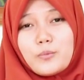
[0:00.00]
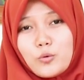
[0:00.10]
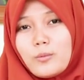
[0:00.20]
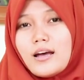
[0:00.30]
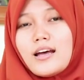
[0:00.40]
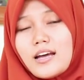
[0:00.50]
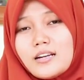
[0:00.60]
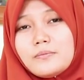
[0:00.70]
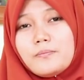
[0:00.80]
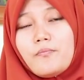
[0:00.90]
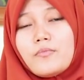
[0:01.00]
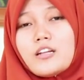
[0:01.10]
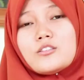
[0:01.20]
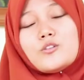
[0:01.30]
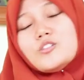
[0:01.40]
perubahan
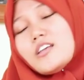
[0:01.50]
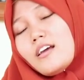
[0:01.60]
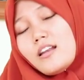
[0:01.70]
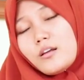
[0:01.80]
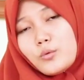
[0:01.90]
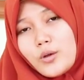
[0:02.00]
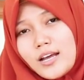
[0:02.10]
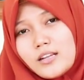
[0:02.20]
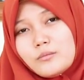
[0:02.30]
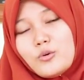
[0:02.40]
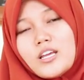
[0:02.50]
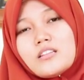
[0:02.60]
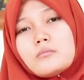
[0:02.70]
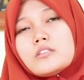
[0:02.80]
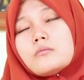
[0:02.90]
dan terus saya lakukan.
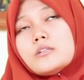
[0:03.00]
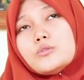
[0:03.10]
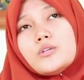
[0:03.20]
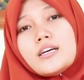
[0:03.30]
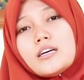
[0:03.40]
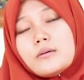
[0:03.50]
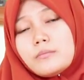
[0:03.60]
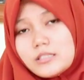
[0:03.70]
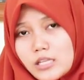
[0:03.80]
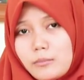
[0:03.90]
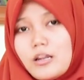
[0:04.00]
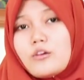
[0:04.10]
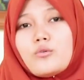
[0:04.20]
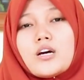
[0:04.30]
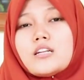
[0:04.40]
Mungkin teman-teman juga bisa
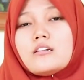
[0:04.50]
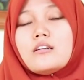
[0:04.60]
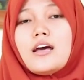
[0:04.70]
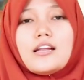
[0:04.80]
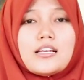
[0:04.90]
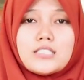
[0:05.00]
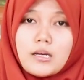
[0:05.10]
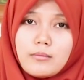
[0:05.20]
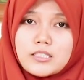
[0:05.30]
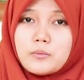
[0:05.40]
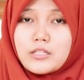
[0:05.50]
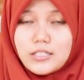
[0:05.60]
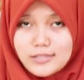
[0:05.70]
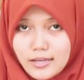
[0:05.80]
melakukan hal yang sama seperti